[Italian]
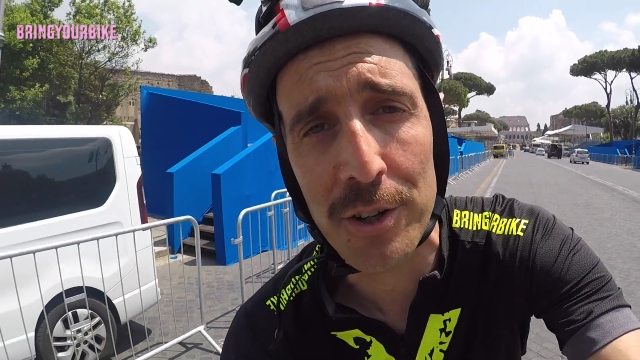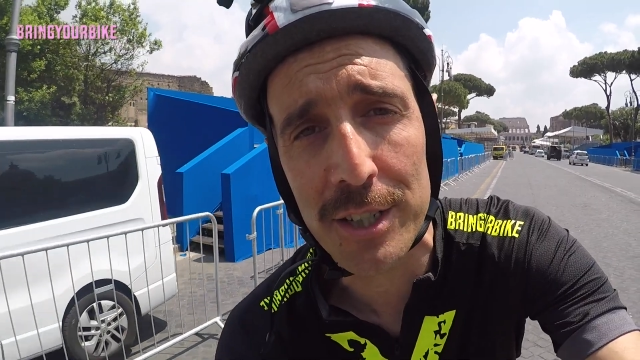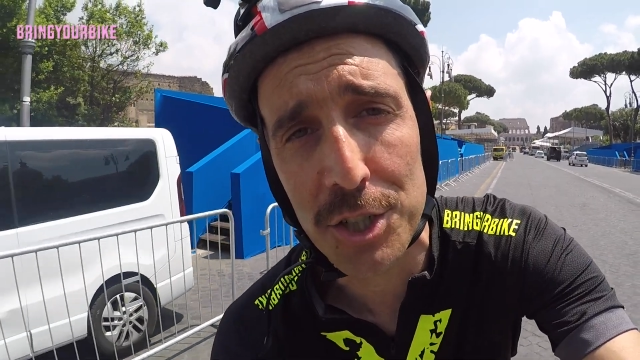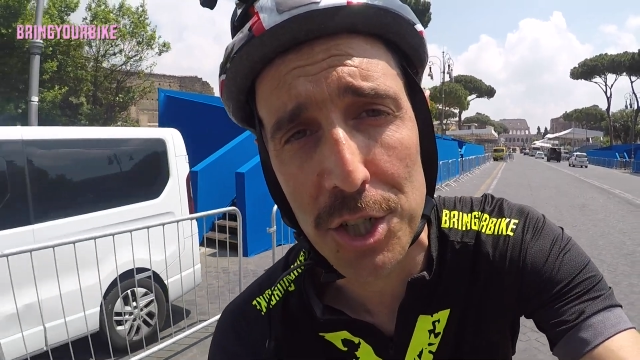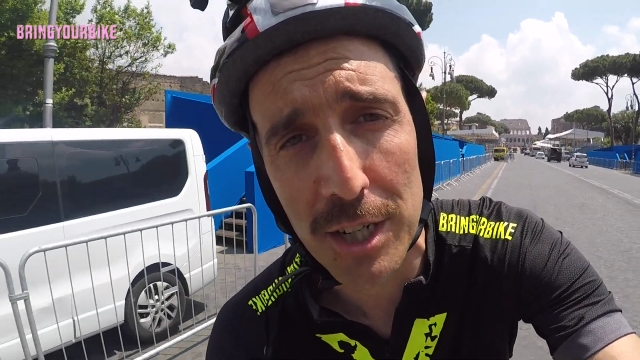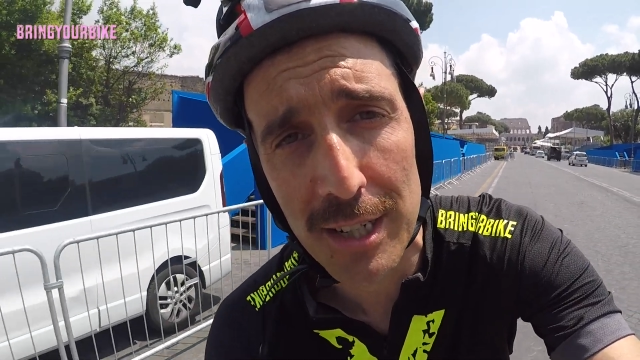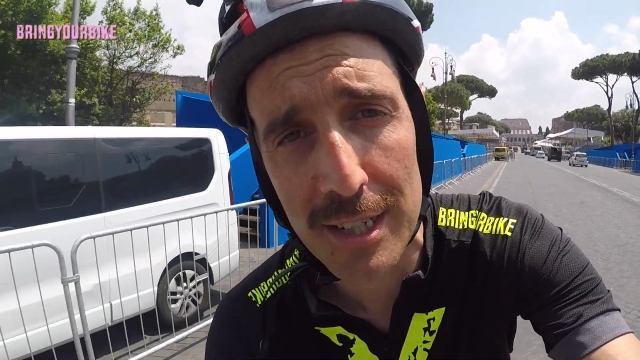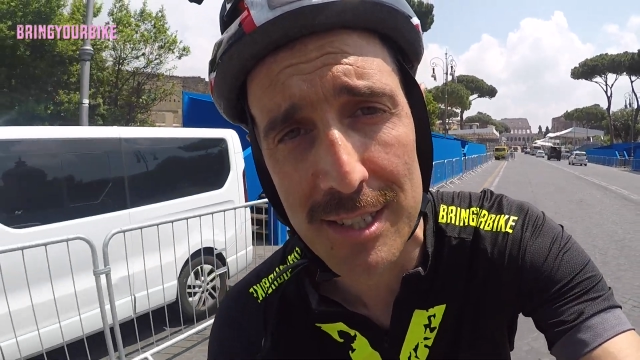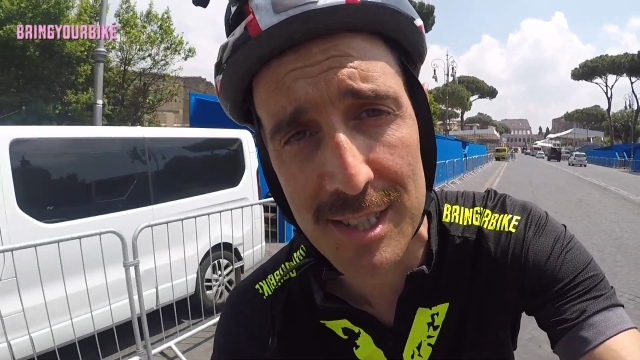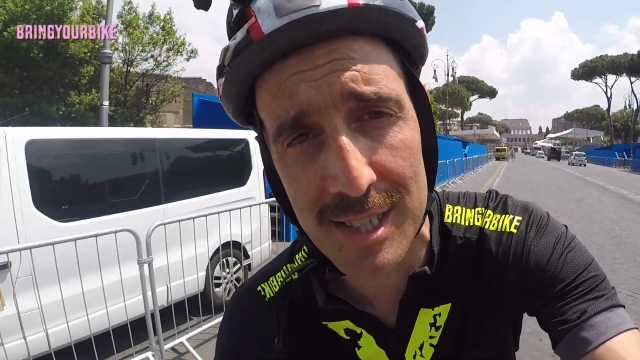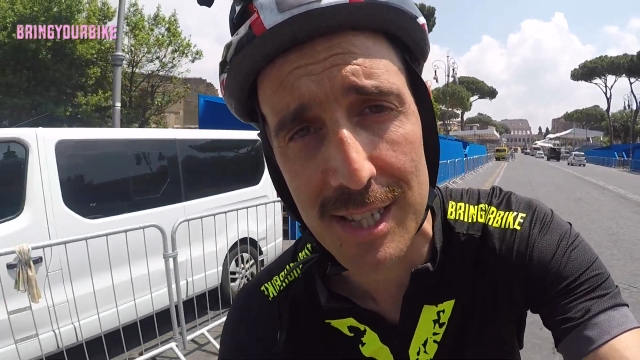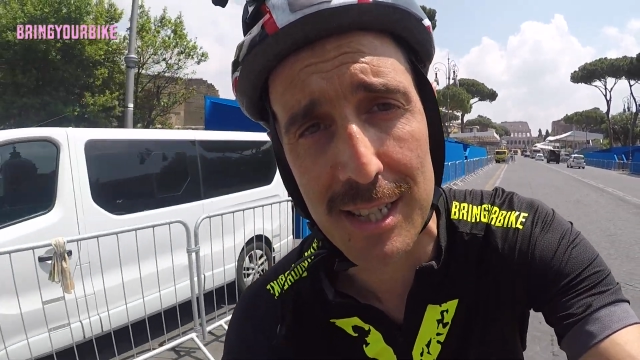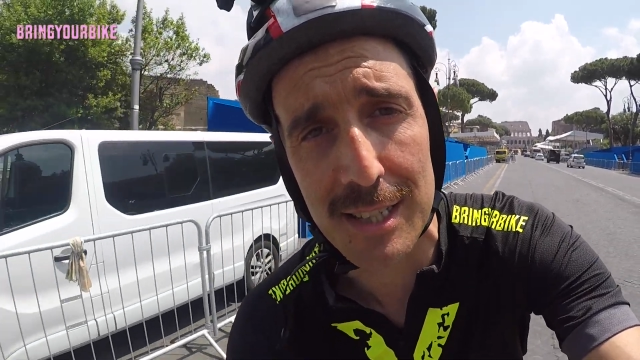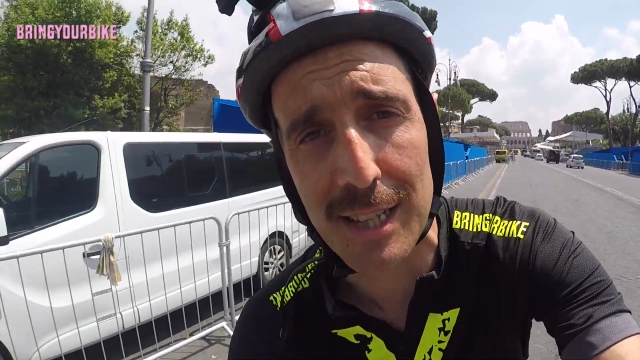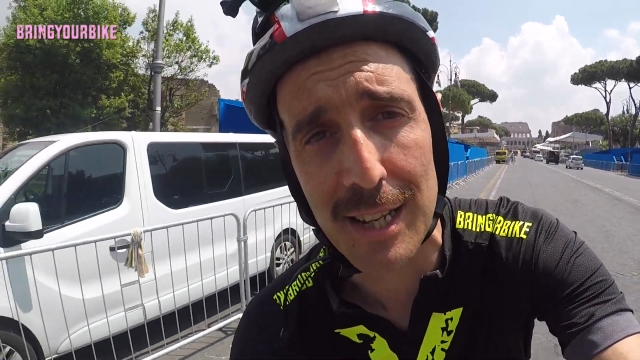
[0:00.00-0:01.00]
i
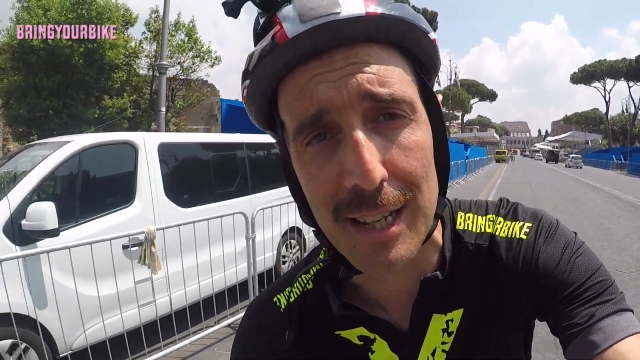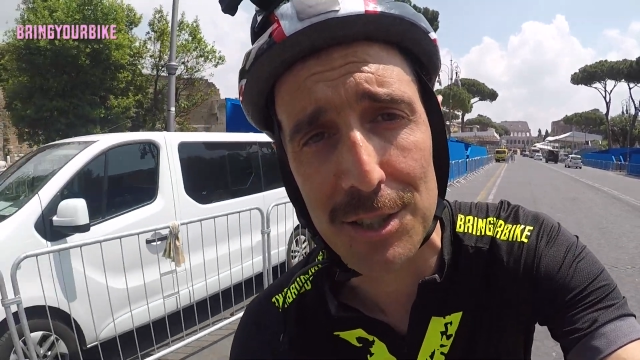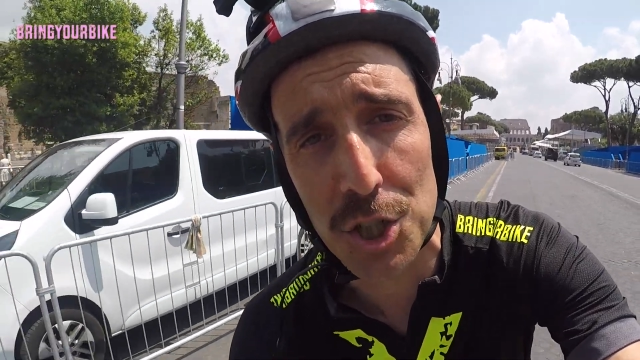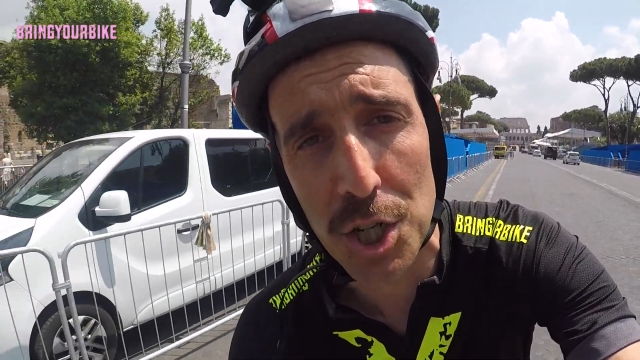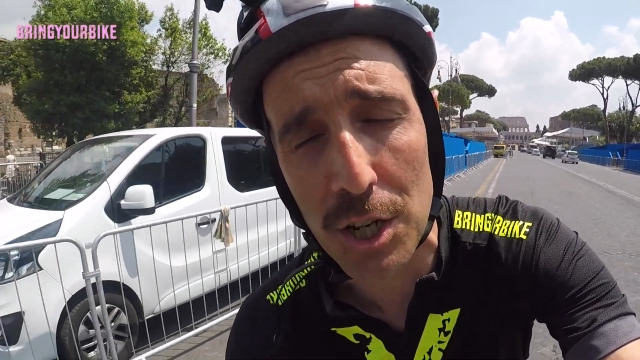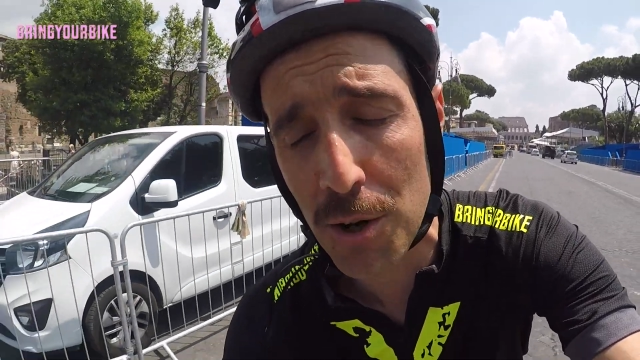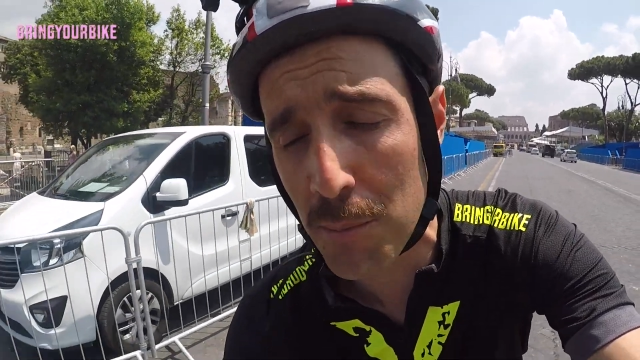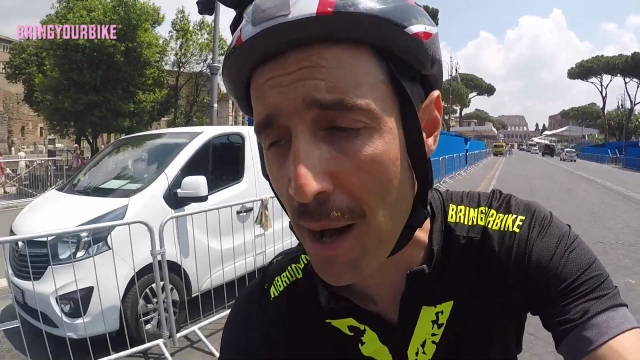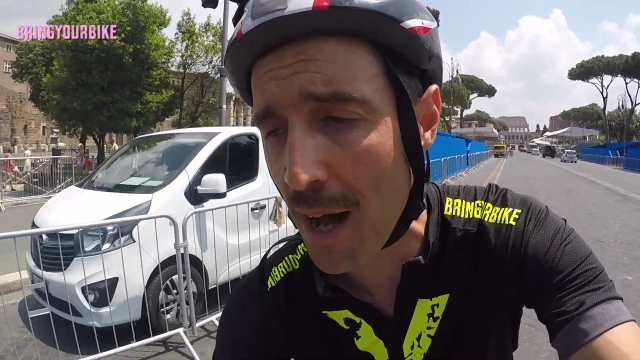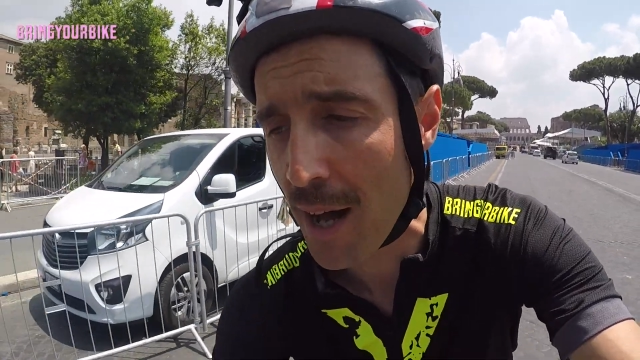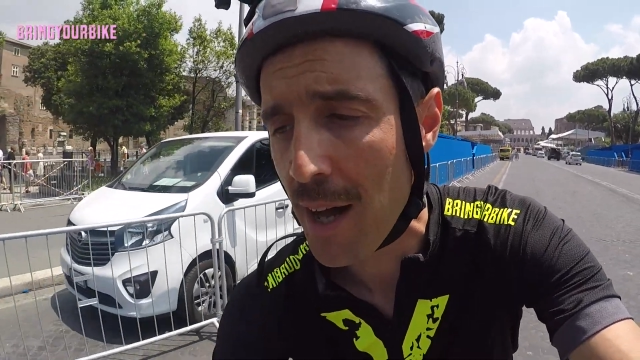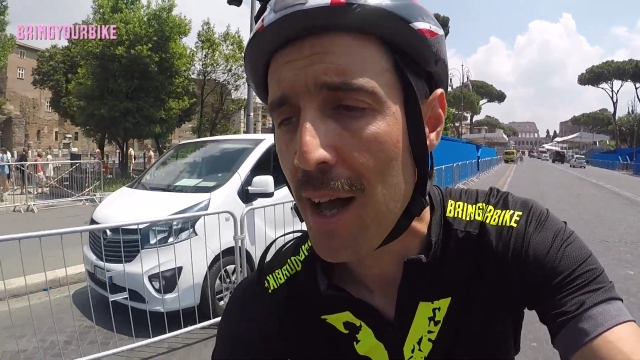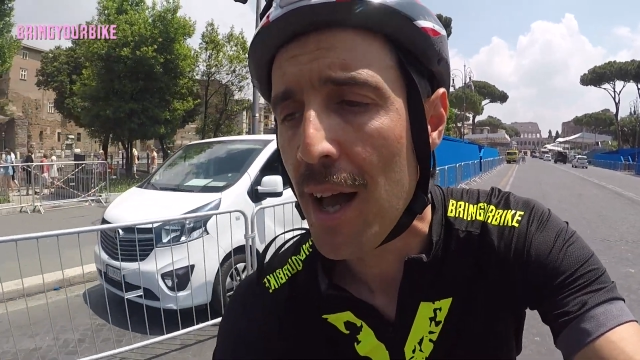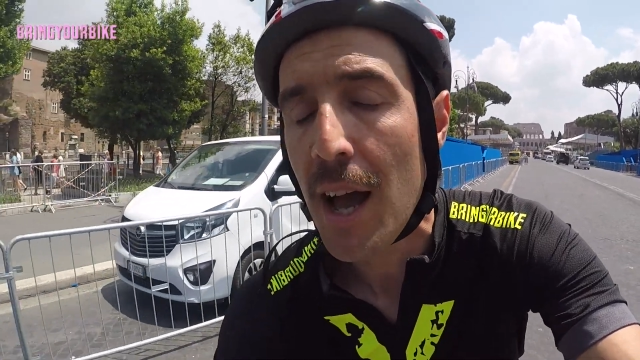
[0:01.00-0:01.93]
ciclisti del Giro, ma